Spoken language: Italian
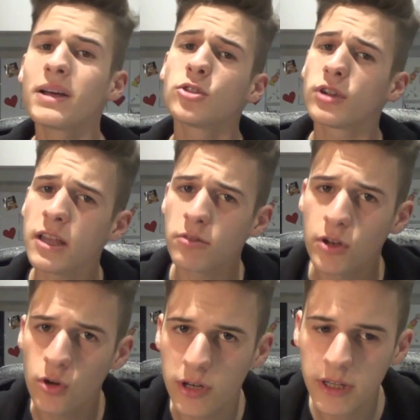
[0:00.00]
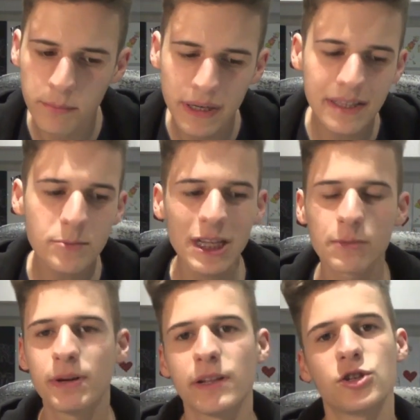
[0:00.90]
Ma tornando a noi, partiamo
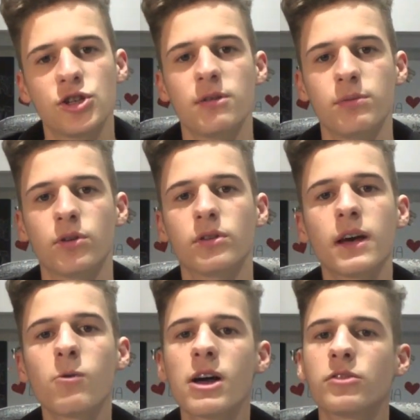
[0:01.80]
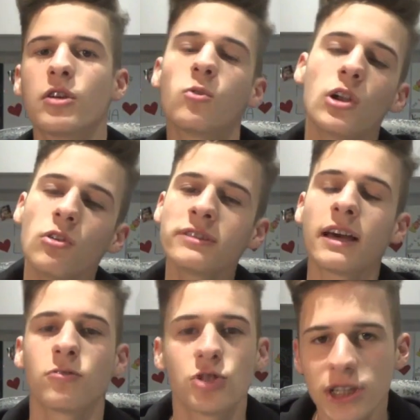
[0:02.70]
dal principio, da quando in quel
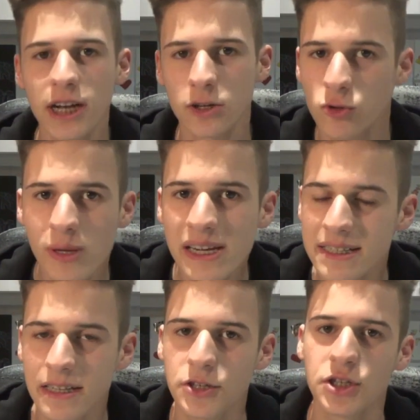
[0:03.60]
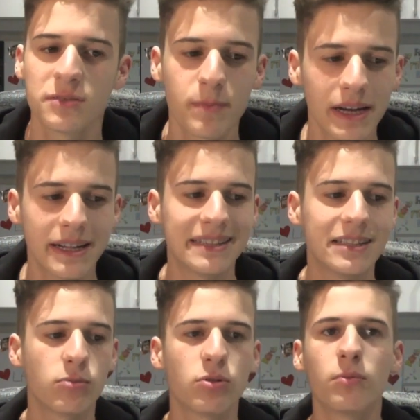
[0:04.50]
lontano gennaio 2016
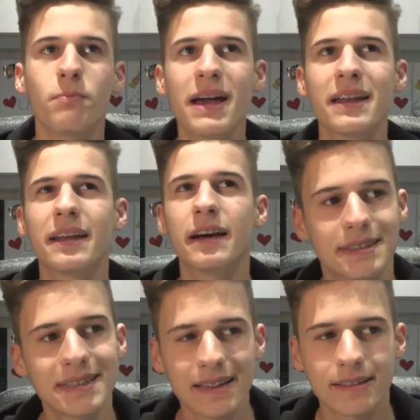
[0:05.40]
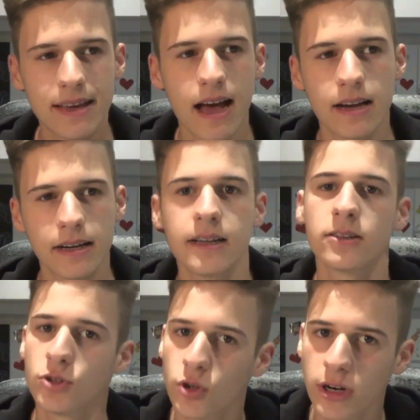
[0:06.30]
Spalletti, dopo ben 7
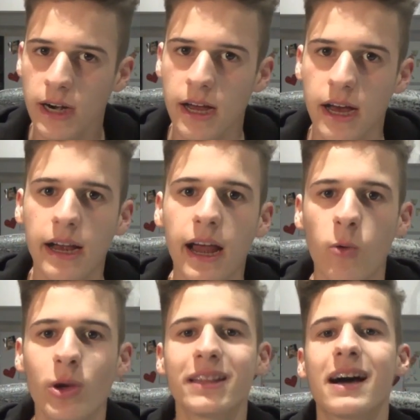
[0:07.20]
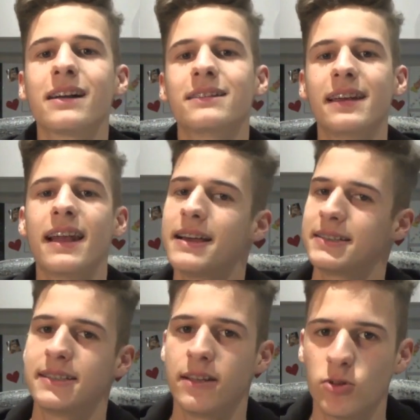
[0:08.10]
anni, torna alla guida della S